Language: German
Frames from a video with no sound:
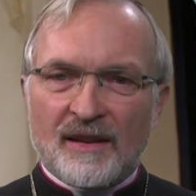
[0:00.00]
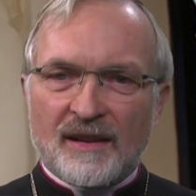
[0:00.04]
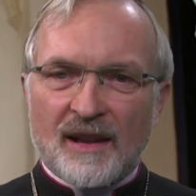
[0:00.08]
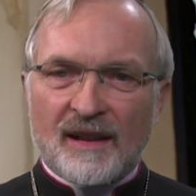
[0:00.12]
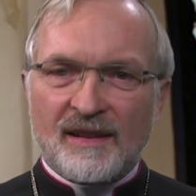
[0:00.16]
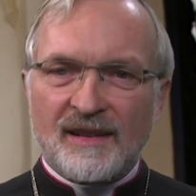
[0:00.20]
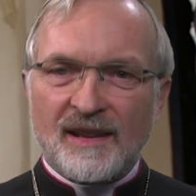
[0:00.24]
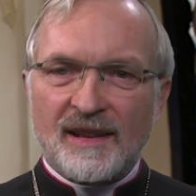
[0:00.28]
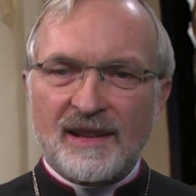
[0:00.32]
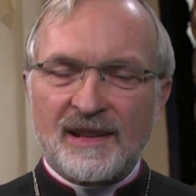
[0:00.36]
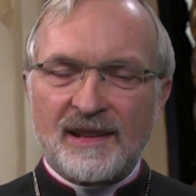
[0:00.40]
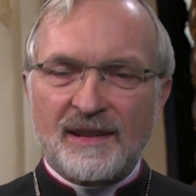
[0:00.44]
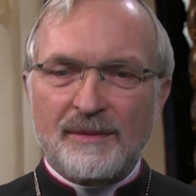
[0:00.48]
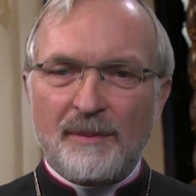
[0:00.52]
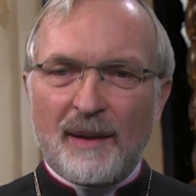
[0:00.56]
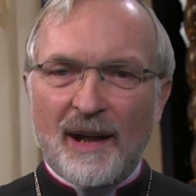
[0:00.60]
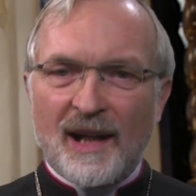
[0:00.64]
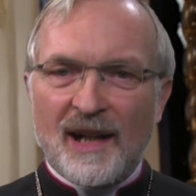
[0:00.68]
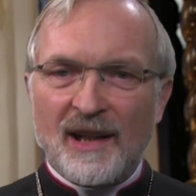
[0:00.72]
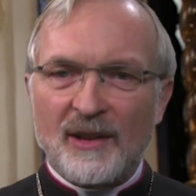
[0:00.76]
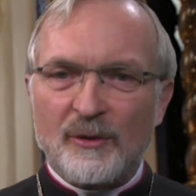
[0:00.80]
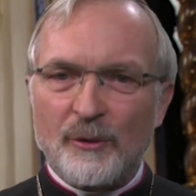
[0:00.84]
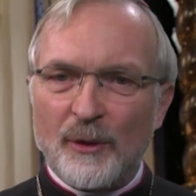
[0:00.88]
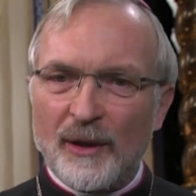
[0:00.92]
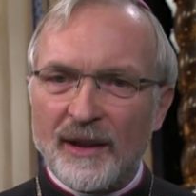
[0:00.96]
dass es
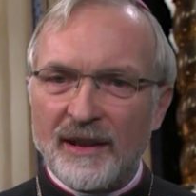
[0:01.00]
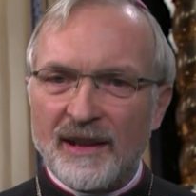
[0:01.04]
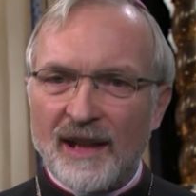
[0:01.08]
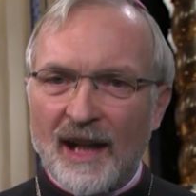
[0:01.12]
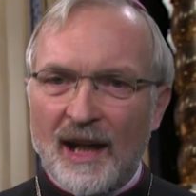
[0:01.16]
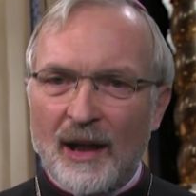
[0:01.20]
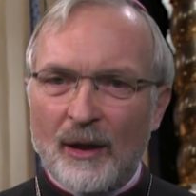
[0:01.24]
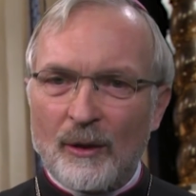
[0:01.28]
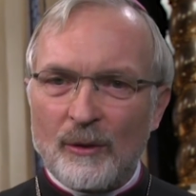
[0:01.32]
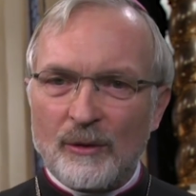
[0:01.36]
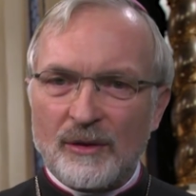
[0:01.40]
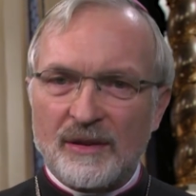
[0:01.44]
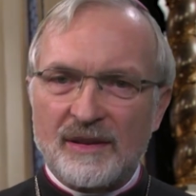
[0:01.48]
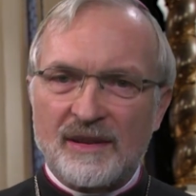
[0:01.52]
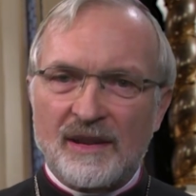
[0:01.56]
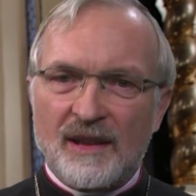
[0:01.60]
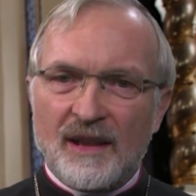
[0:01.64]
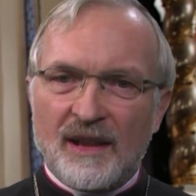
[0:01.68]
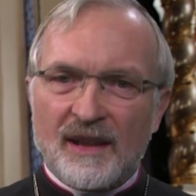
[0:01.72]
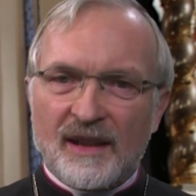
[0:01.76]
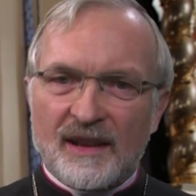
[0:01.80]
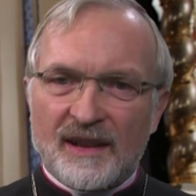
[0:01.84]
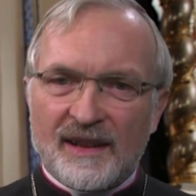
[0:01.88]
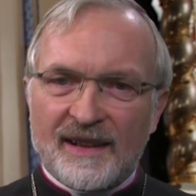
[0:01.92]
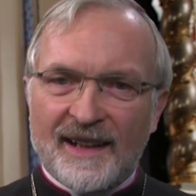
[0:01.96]
zwar durchaus
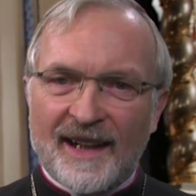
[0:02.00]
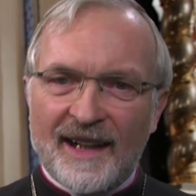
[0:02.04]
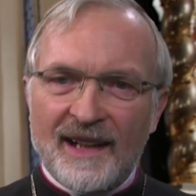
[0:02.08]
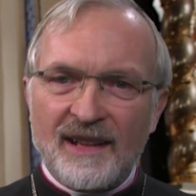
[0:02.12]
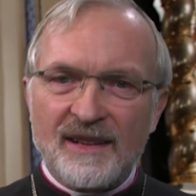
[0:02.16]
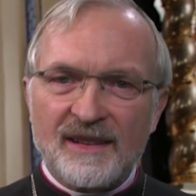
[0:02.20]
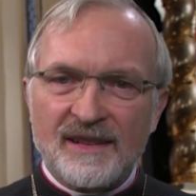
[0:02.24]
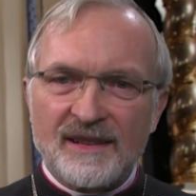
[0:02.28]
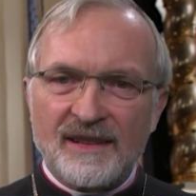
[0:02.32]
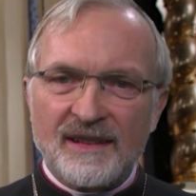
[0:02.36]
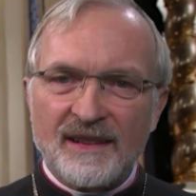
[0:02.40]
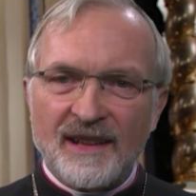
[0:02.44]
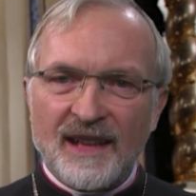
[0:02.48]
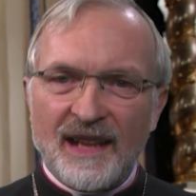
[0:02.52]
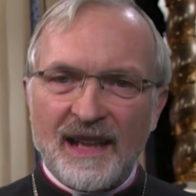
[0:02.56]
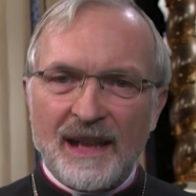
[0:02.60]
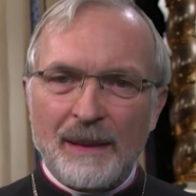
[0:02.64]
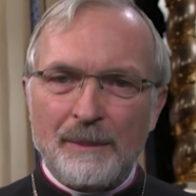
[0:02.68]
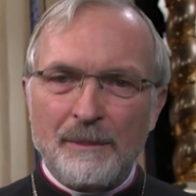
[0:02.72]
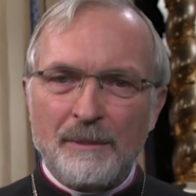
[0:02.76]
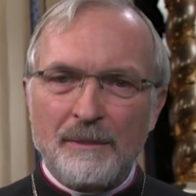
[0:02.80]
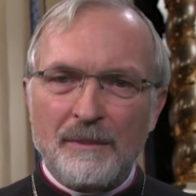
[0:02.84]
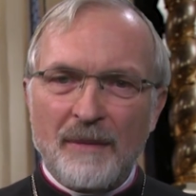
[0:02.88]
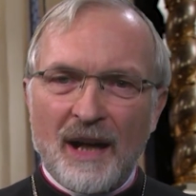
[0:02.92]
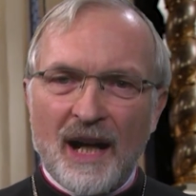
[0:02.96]
Grenzen
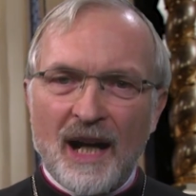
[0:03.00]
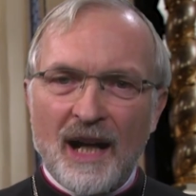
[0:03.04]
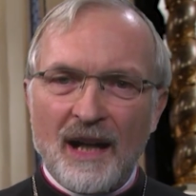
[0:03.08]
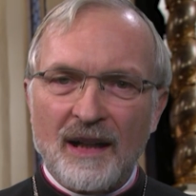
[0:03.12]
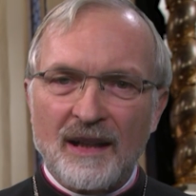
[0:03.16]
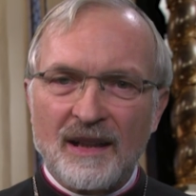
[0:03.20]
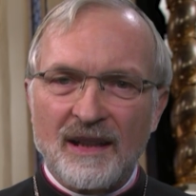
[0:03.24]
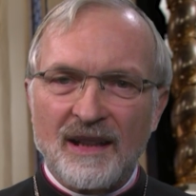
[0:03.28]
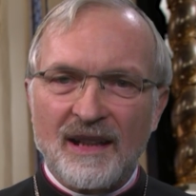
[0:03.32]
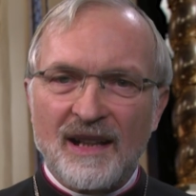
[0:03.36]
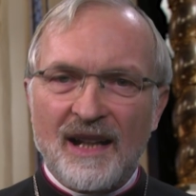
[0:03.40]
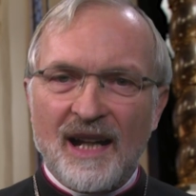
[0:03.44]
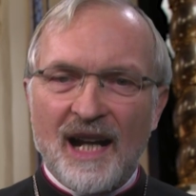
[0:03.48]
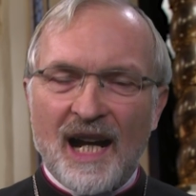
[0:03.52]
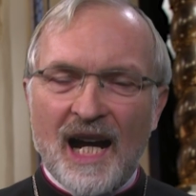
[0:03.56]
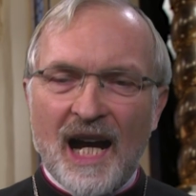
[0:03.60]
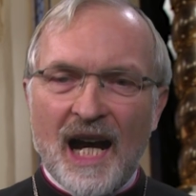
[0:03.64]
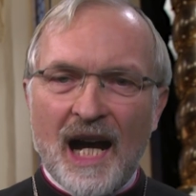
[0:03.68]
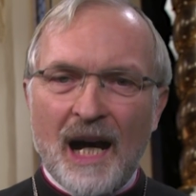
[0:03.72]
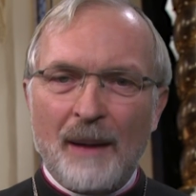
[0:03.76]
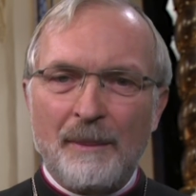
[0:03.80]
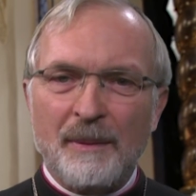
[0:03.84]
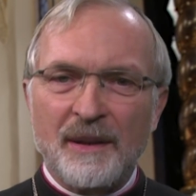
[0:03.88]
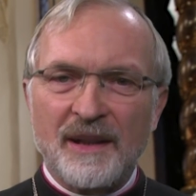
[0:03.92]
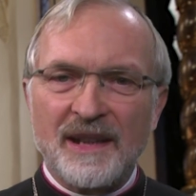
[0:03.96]
geben mag,
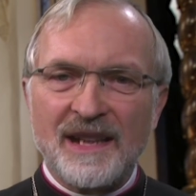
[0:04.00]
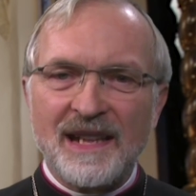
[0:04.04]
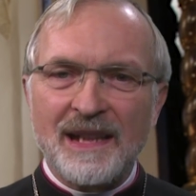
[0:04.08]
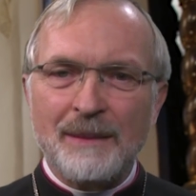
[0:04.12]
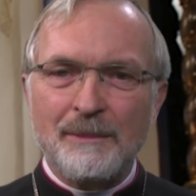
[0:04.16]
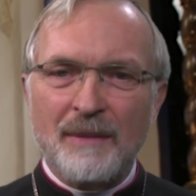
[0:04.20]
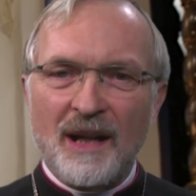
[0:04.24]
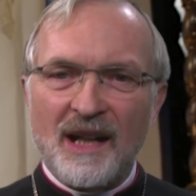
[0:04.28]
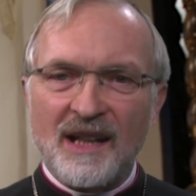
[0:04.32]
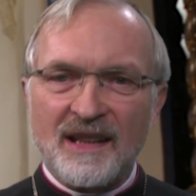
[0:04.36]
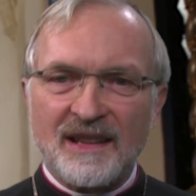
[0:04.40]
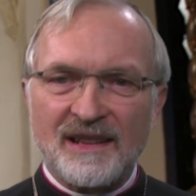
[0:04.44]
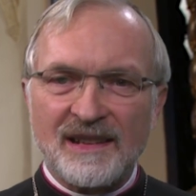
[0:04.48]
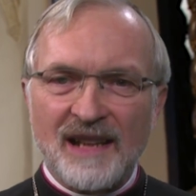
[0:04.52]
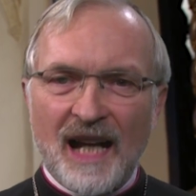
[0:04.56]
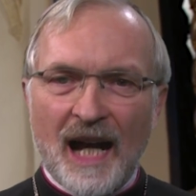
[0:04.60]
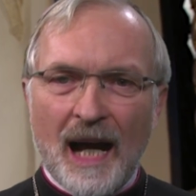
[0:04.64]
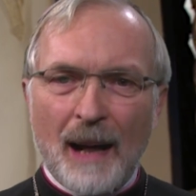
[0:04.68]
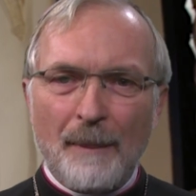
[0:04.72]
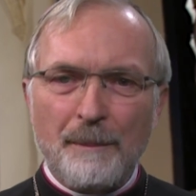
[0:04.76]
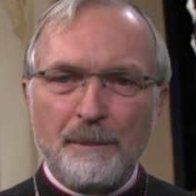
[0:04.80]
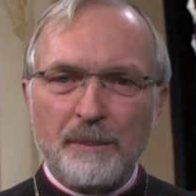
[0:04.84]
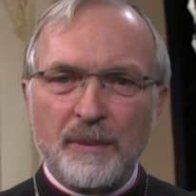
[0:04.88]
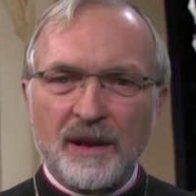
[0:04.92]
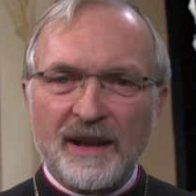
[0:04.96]
aber niemals
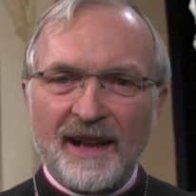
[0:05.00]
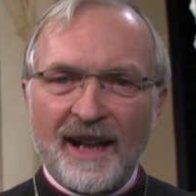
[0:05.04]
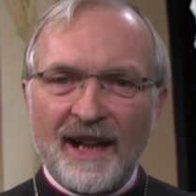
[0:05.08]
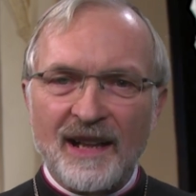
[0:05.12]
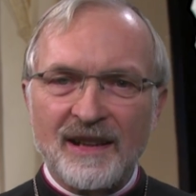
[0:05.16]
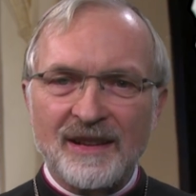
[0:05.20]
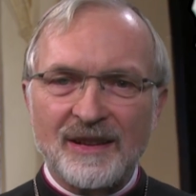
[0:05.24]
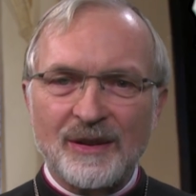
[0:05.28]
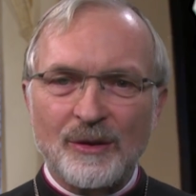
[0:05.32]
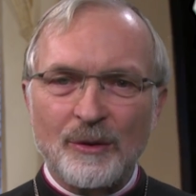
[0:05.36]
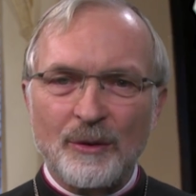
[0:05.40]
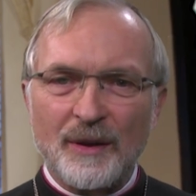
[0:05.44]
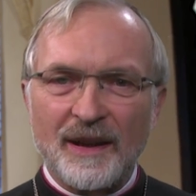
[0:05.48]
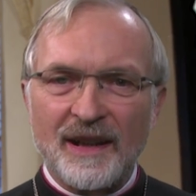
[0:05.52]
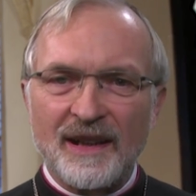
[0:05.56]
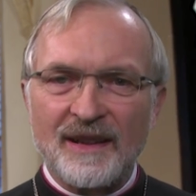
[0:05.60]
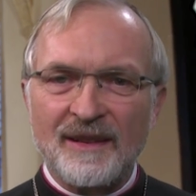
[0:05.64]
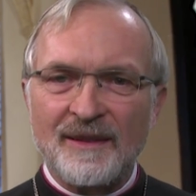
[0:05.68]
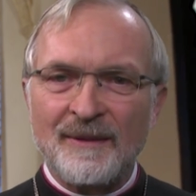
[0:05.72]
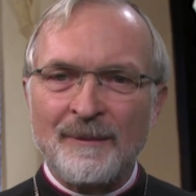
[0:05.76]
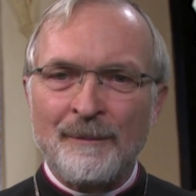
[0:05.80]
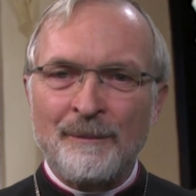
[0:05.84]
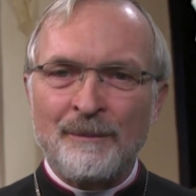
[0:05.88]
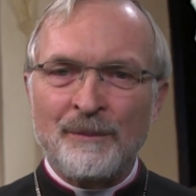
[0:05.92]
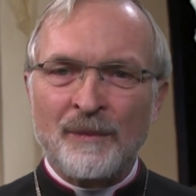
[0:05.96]

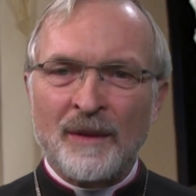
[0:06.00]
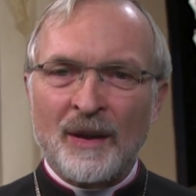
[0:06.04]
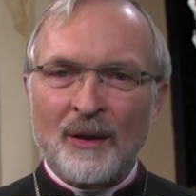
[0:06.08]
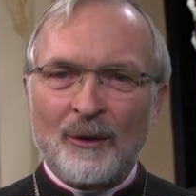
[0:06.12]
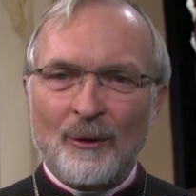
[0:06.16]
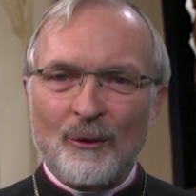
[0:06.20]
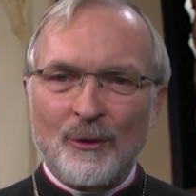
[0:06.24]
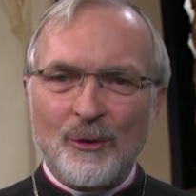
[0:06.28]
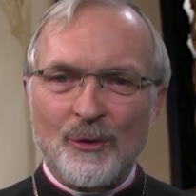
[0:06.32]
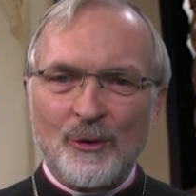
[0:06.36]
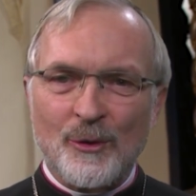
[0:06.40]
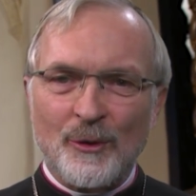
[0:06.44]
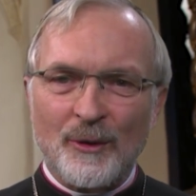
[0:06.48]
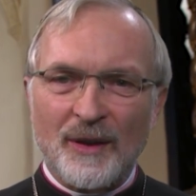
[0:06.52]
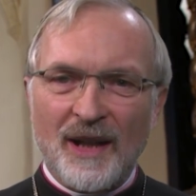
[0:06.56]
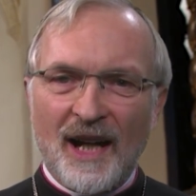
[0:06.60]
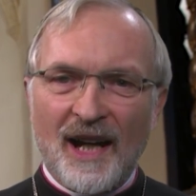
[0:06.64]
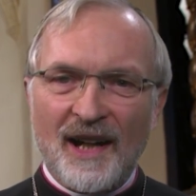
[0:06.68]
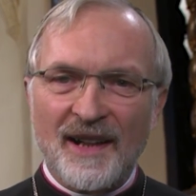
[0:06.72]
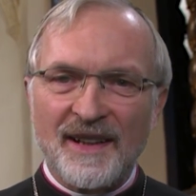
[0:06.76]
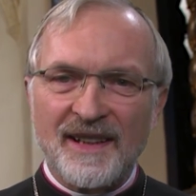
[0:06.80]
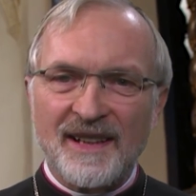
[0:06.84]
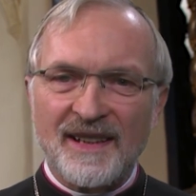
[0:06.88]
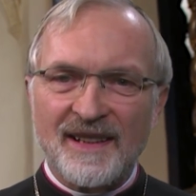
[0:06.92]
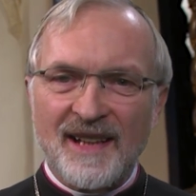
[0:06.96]
Abgrenzungen und schon
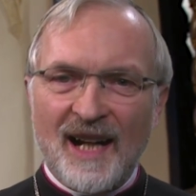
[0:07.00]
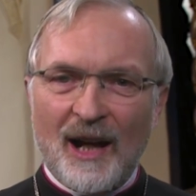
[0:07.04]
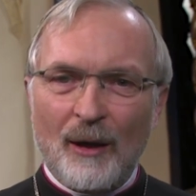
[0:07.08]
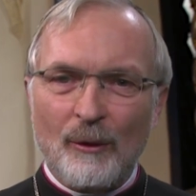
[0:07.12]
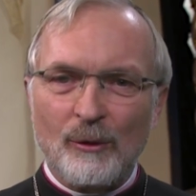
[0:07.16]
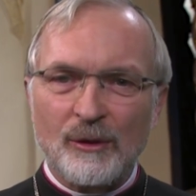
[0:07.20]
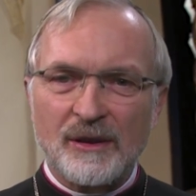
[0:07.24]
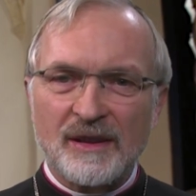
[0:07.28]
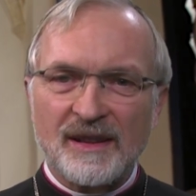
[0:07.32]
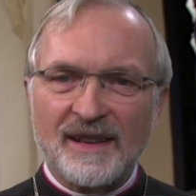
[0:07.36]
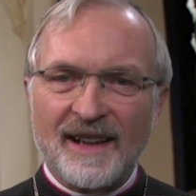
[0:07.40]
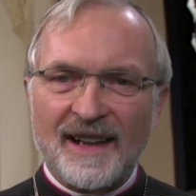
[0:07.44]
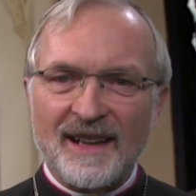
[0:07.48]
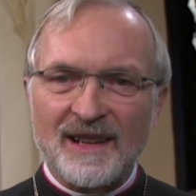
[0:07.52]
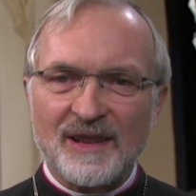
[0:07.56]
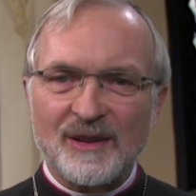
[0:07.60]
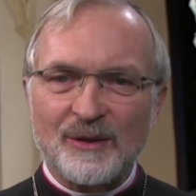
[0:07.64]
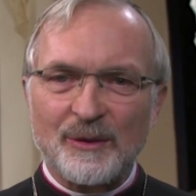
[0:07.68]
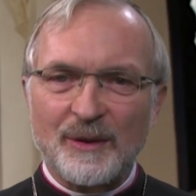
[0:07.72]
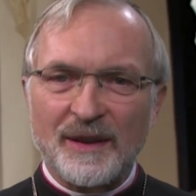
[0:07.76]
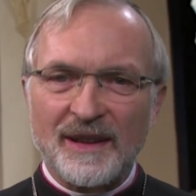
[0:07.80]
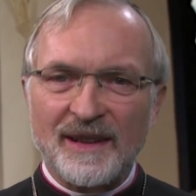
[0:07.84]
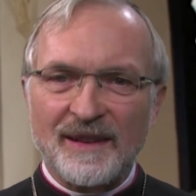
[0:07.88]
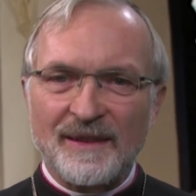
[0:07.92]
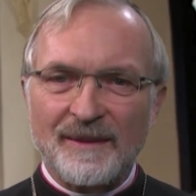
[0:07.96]
gar nicht
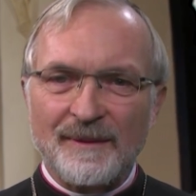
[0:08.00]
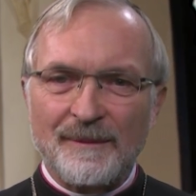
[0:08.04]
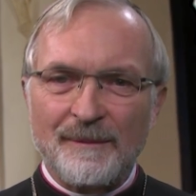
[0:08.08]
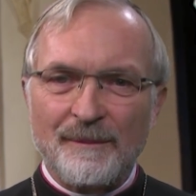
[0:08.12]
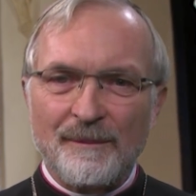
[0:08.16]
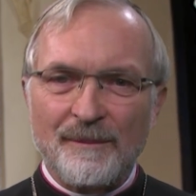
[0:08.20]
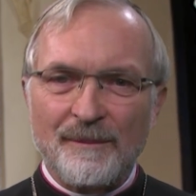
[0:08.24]
Ausgrenzungen.